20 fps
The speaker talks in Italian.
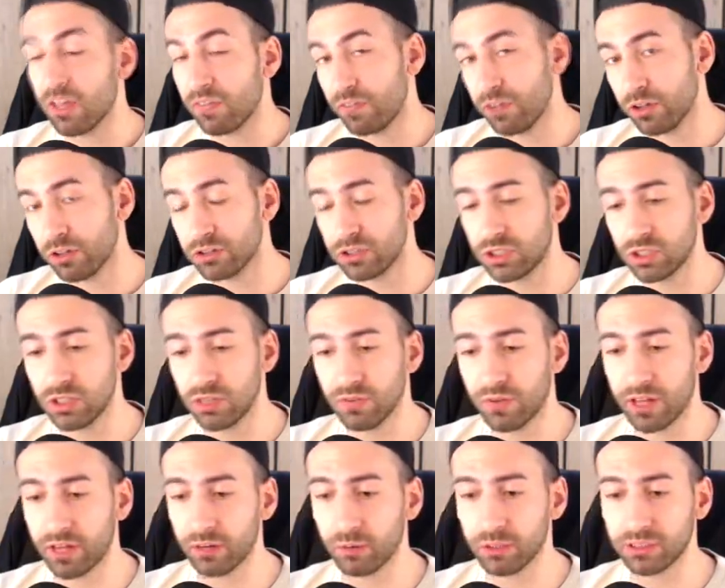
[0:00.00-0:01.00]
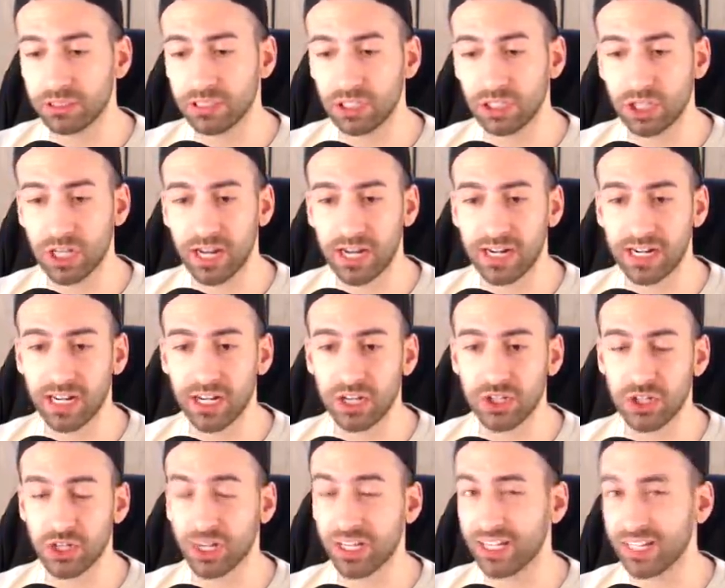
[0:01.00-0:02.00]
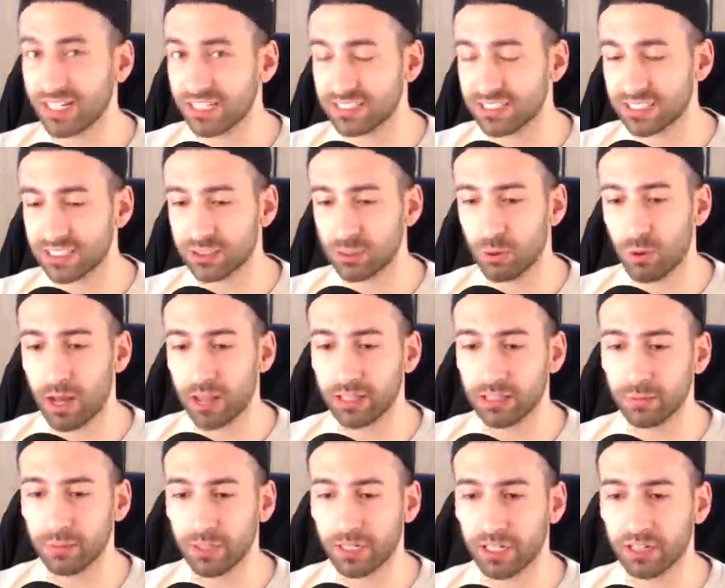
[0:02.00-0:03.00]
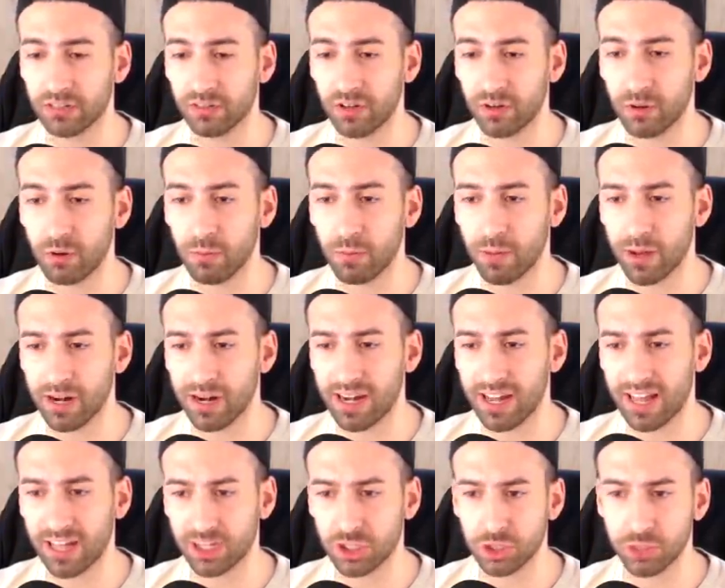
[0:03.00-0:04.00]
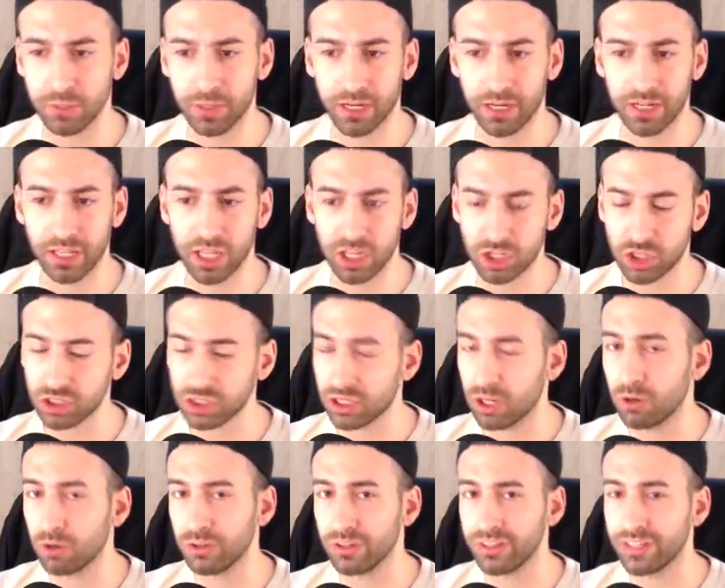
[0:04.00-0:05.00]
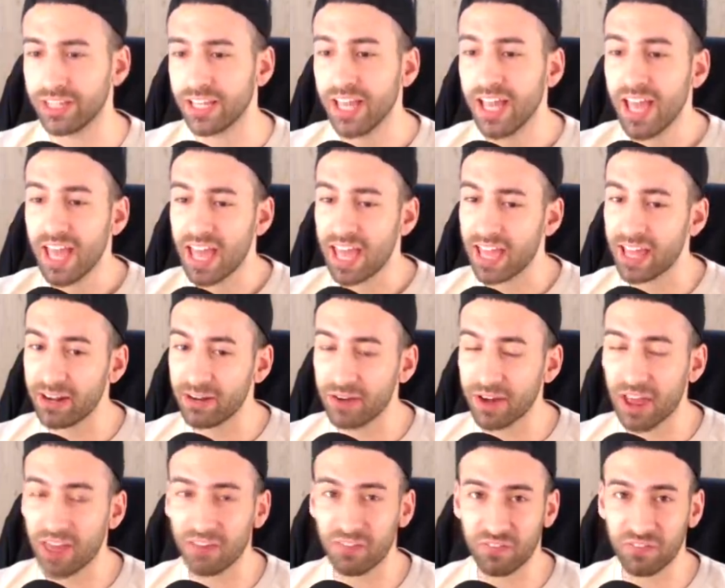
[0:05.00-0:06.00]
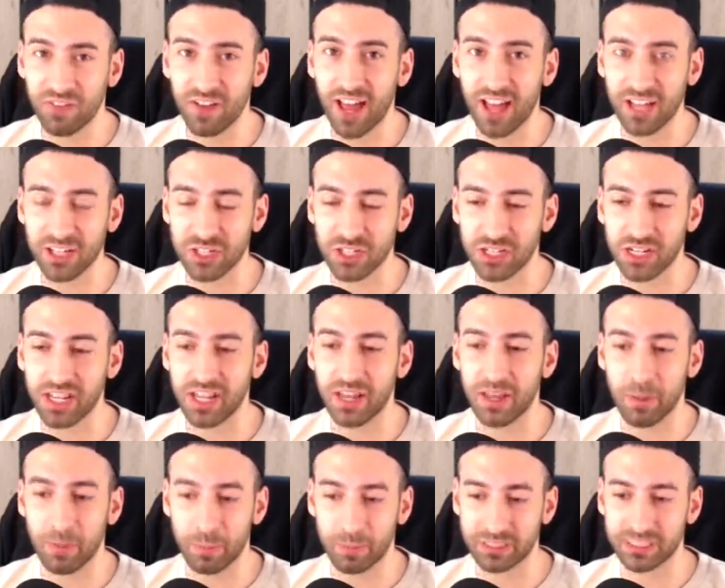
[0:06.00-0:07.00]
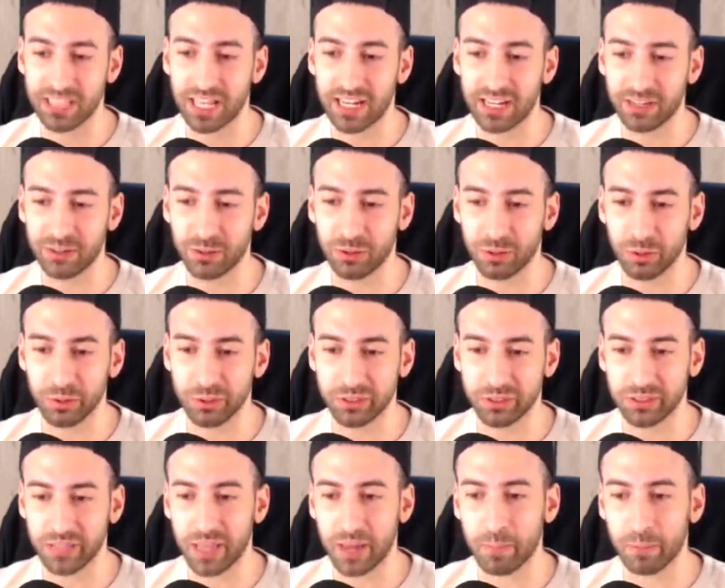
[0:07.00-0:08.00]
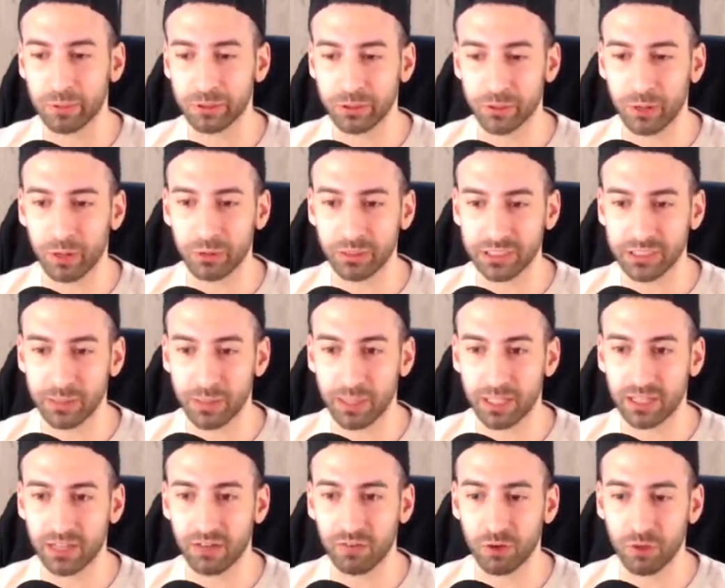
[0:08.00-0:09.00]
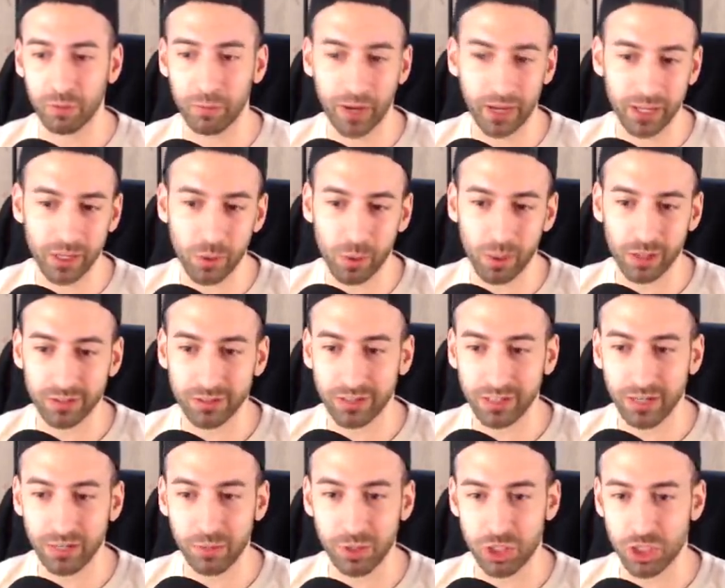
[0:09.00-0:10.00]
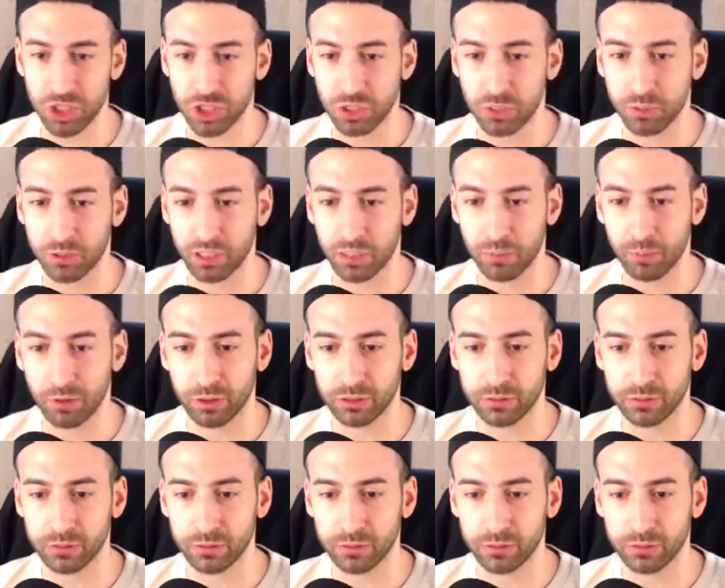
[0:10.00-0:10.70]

Vi consiglio di fare questa challenge in rissa squadre perché dovremo parlarci per 10 secondi e non è facile stare tutto questo tempo sopra questa piattaforma in quanto i nemici ci potrebbero